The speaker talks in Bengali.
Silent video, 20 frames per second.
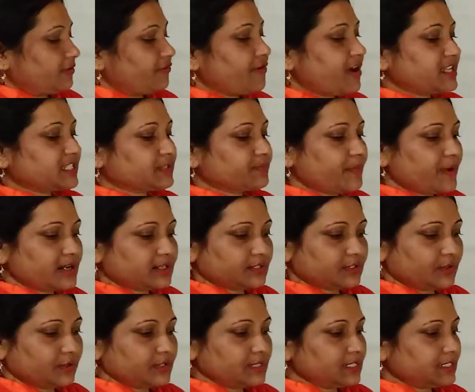ফার্স্ট
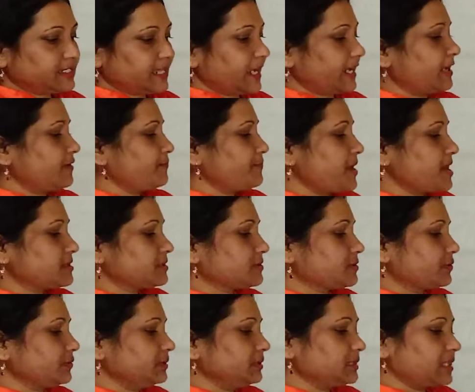পার্সন সেকেন্ড
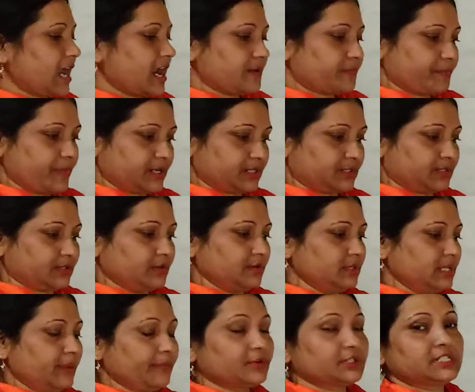পার্সন থার্ড পার্সন
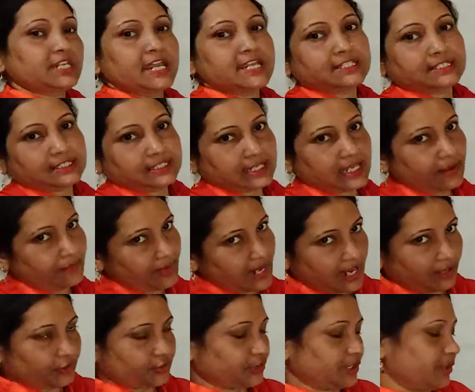এবং টেন্স নিয়ে আমরা
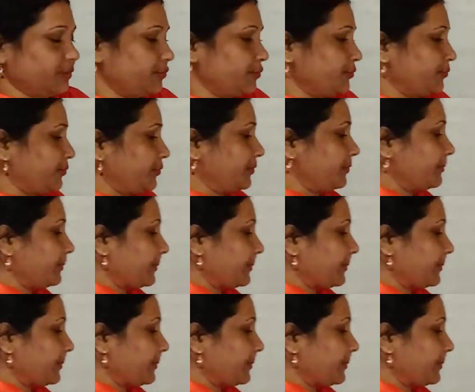আলোচনা করব